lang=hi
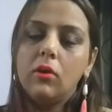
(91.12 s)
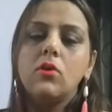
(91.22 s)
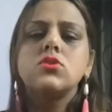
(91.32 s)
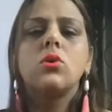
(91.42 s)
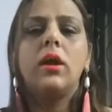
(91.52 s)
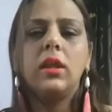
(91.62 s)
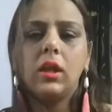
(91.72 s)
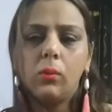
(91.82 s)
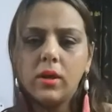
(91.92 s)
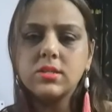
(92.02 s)
सो आई
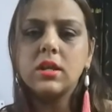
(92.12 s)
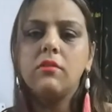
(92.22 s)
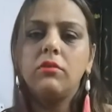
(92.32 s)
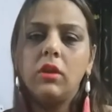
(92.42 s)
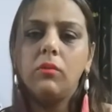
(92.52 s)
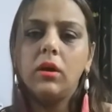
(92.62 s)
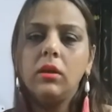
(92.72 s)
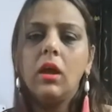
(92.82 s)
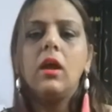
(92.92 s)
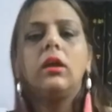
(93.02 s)
रिक्वेस्ट एवरी वन
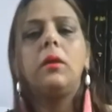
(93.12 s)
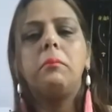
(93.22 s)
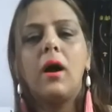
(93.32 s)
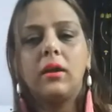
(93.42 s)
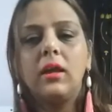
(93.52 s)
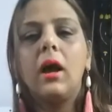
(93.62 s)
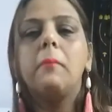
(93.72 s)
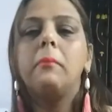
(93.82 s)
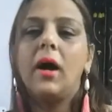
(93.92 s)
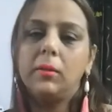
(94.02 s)
कि बाकी काम
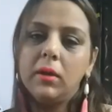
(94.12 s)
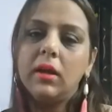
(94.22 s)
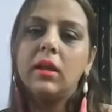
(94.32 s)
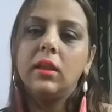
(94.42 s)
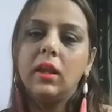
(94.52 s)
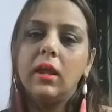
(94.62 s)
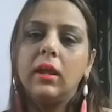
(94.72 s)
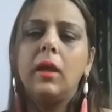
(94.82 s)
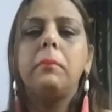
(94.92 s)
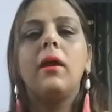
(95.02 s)
बाद में करते
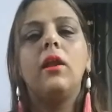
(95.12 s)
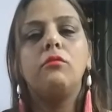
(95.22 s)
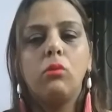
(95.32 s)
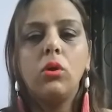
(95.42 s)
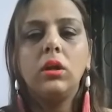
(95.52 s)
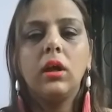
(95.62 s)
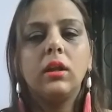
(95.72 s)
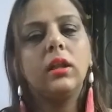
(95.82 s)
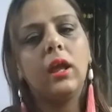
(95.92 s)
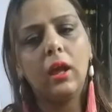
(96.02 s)
रहेंगे पहले वोट
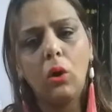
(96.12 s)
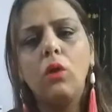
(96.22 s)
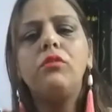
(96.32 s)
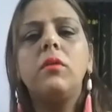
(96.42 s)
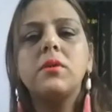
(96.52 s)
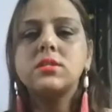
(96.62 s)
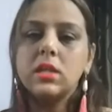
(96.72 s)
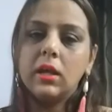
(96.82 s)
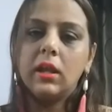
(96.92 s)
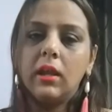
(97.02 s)
करते हैं और फिर मस्ती
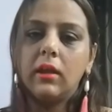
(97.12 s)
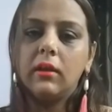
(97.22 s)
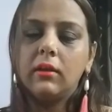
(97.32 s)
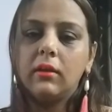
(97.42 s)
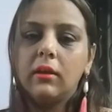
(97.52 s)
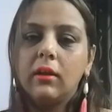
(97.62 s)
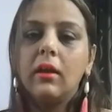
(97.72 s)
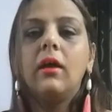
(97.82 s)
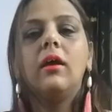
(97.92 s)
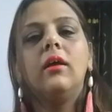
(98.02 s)
करेंगे
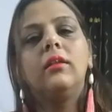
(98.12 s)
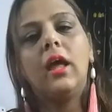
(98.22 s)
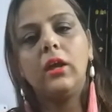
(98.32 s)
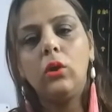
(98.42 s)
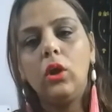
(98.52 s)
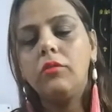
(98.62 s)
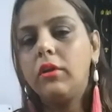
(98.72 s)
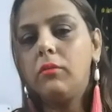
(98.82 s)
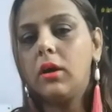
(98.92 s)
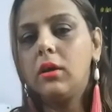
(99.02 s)
थैंक यू एवरी
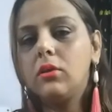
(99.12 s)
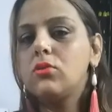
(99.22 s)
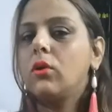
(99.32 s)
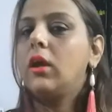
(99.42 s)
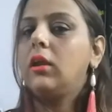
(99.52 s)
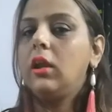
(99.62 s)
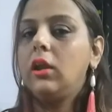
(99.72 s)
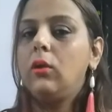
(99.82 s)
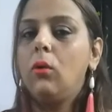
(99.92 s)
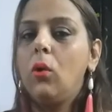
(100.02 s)
वन सो आई
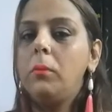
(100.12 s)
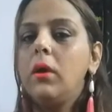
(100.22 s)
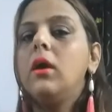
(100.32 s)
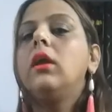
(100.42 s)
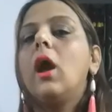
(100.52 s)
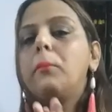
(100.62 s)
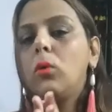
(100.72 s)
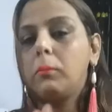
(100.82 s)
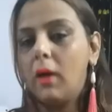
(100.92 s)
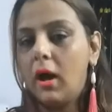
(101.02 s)
रियली होप कि आप
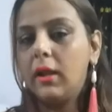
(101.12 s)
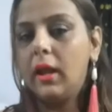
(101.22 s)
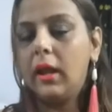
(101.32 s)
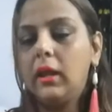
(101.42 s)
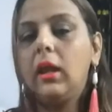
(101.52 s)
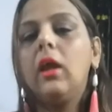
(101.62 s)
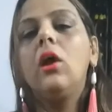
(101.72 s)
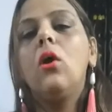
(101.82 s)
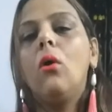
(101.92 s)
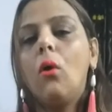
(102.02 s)
लोग बाहर आएंगे
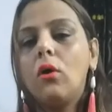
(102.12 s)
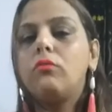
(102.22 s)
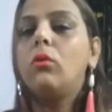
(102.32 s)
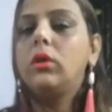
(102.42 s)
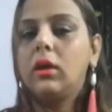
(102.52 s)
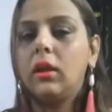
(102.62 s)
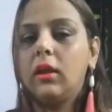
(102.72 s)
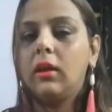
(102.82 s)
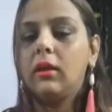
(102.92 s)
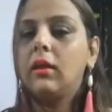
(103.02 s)
और वोट
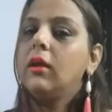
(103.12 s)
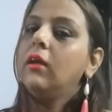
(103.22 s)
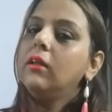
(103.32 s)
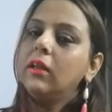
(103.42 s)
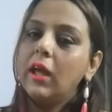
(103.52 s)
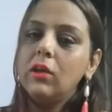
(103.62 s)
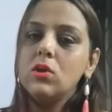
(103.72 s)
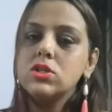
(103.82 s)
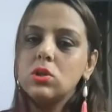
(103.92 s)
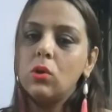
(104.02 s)
करेंगे थैंक यू
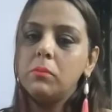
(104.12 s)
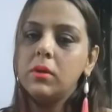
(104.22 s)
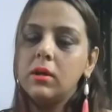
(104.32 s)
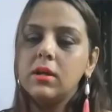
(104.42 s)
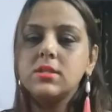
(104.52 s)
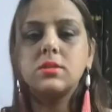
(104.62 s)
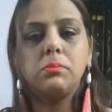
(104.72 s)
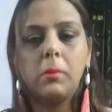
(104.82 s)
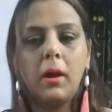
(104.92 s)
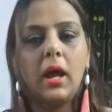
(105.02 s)
सो मच
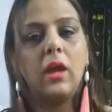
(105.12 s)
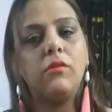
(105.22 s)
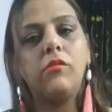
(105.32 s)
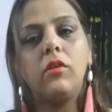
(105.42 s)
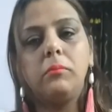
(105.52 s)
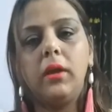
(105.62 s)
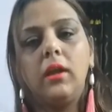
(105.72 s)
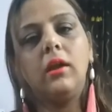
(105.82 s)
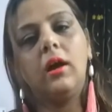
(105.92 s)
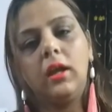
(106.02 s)
बाय बाय वी विल
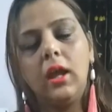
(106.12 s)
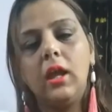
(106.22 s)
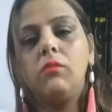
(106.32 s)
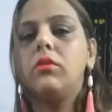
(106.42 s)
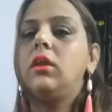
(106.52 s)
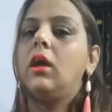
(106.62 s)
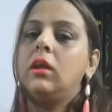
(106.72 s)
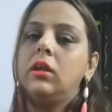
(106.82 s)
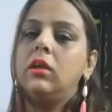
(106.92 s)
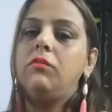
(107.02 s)
मीट अगेन विद
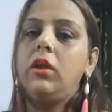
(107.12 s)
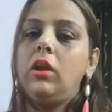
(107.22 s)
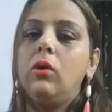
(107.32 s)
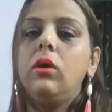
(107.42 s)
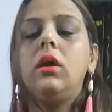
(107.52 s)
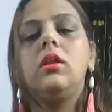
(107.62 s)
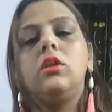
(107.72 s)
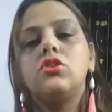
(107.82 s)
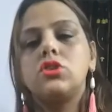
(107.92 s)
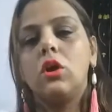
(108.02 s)
अनदर वीडियो इन
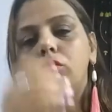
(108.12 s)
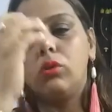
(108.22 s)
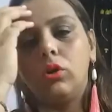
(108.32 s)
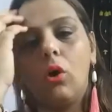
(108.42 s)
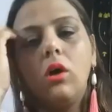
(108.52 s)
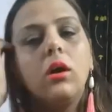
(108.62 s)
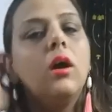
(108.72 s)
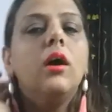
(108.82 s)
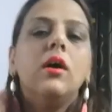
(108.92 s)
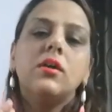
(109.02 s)
दी चीयरफुल टॉक
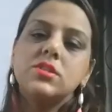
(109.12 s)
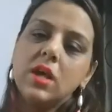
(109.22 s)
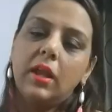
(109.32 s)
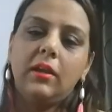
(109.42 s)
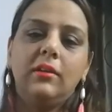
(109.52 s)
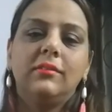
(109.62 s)
चैनल